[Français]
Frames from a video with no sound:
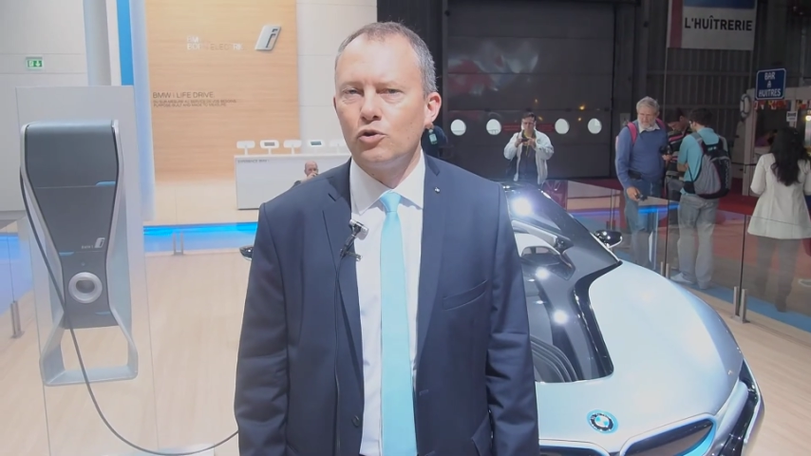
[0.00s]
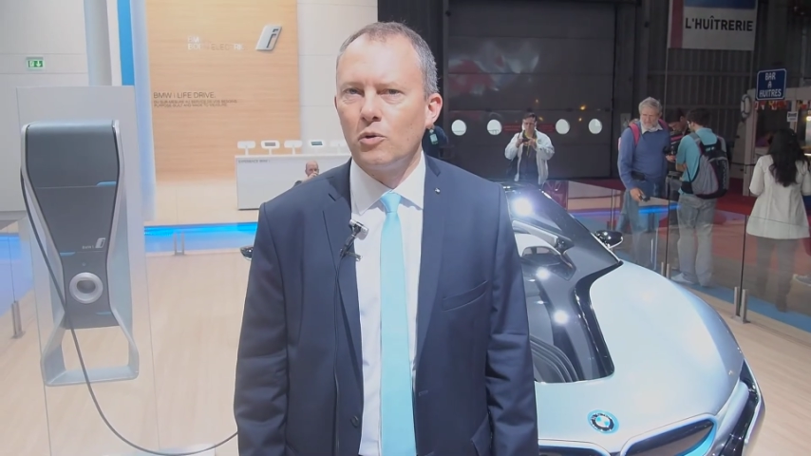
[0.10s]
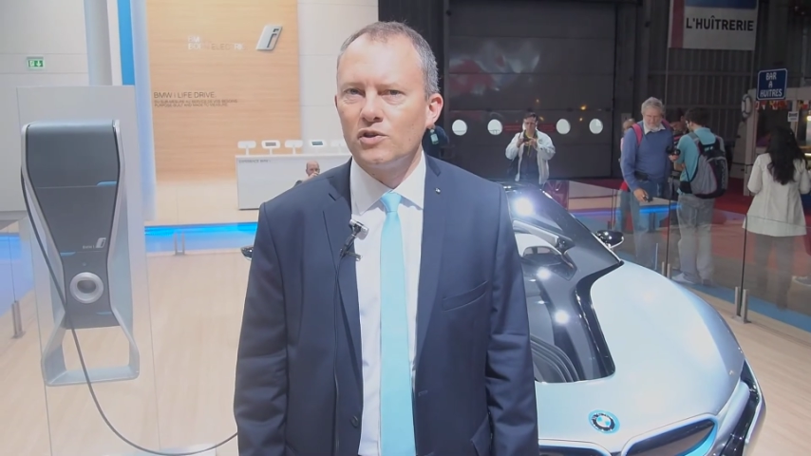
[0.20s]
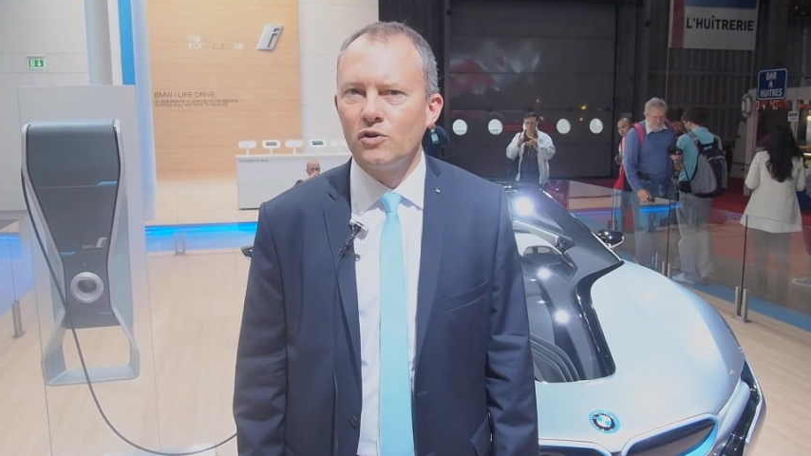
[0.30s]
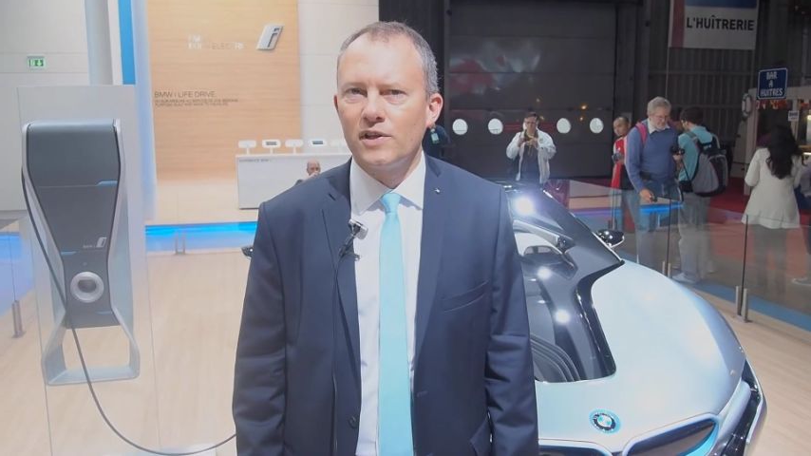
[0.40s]
de
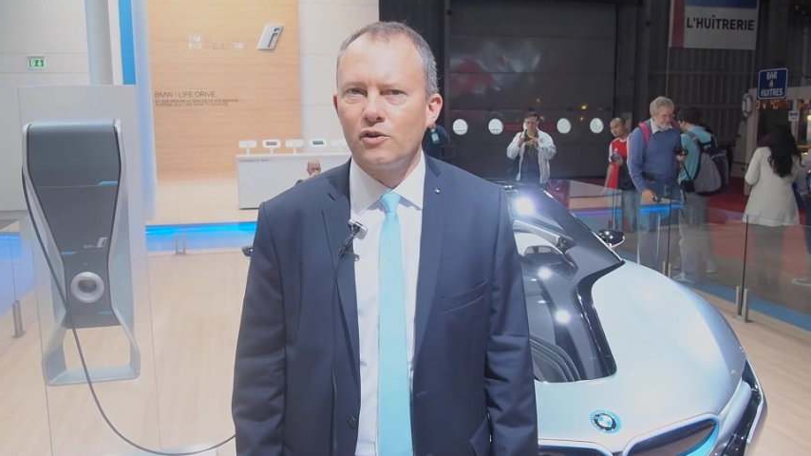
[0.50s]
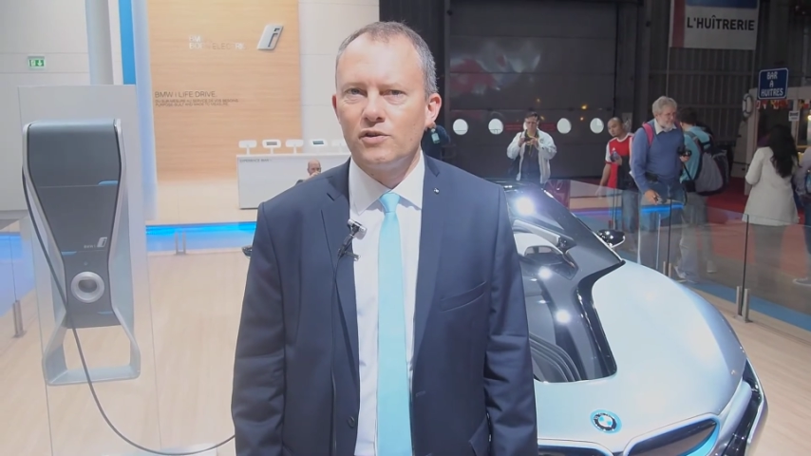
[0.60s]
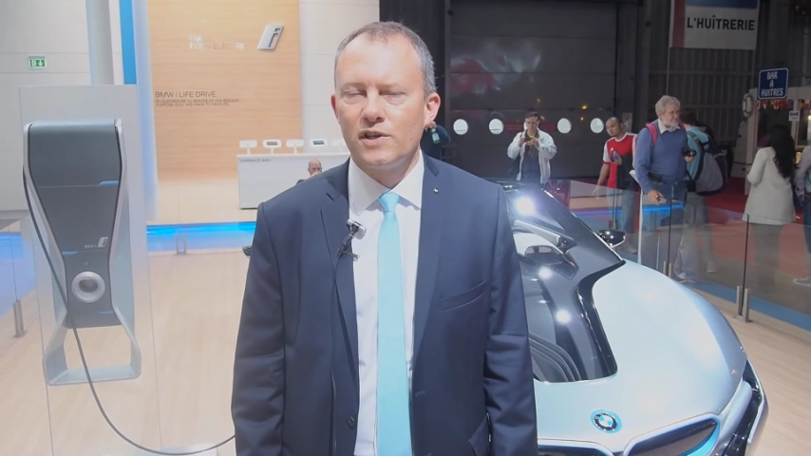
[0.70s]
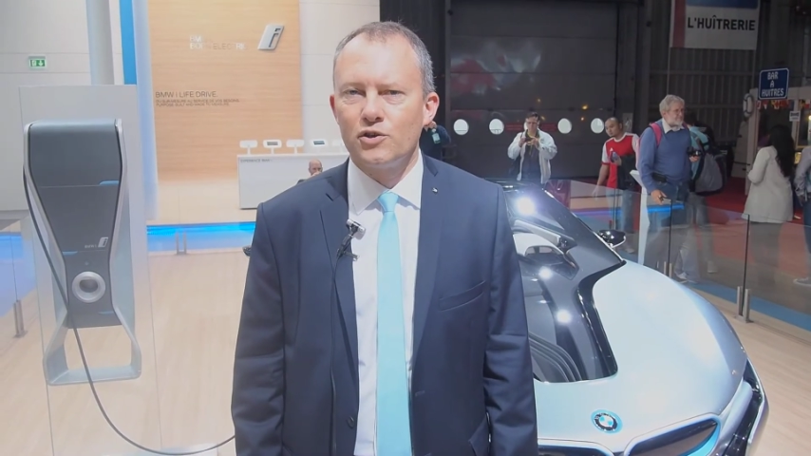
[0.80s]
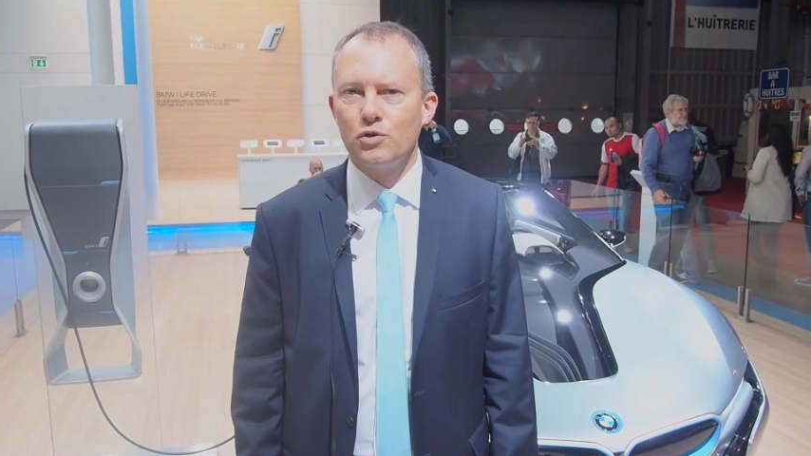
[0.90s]

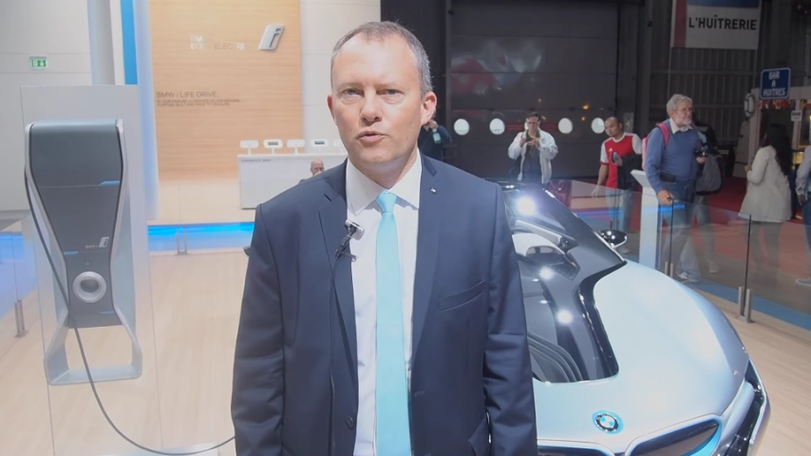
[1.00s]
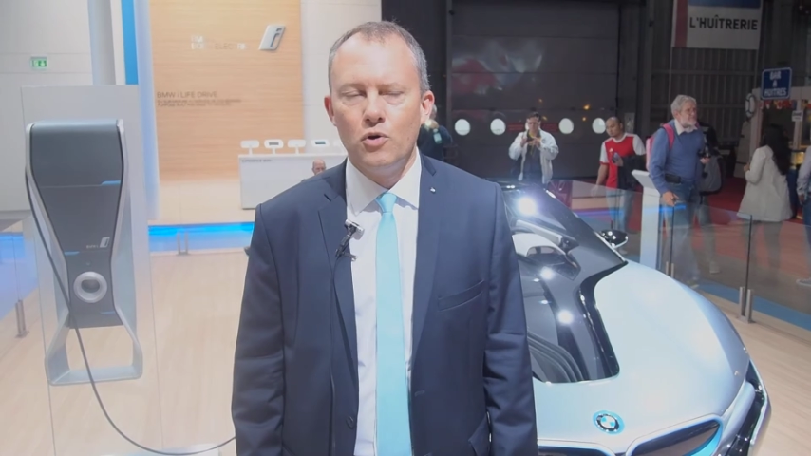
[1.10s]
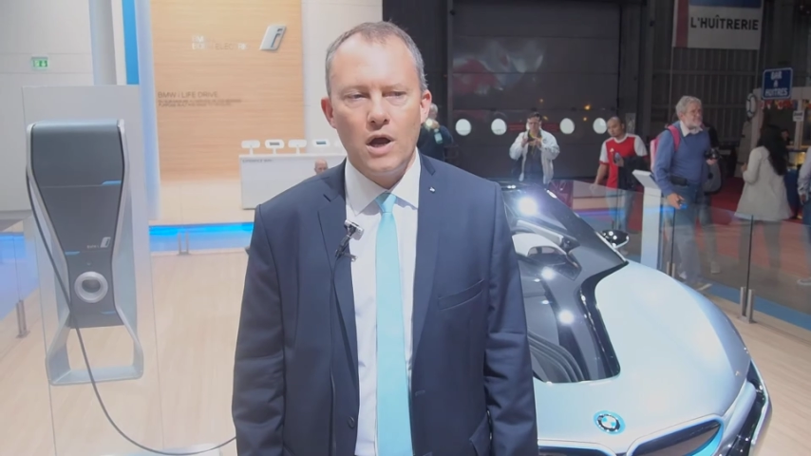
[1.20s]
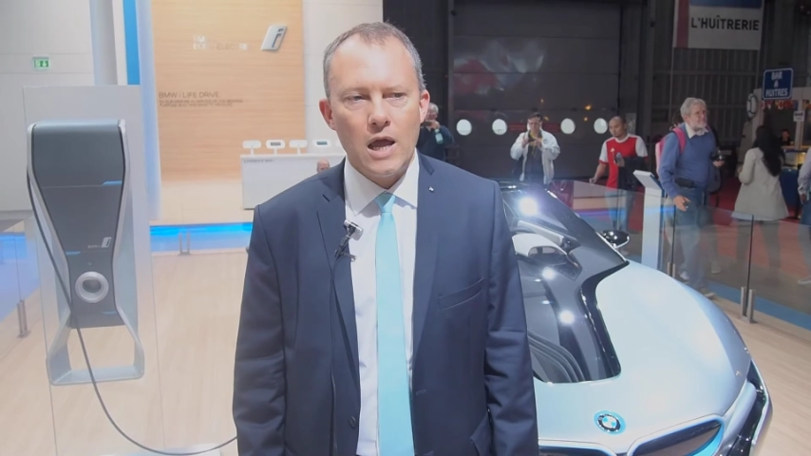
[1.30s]
355 chevaux,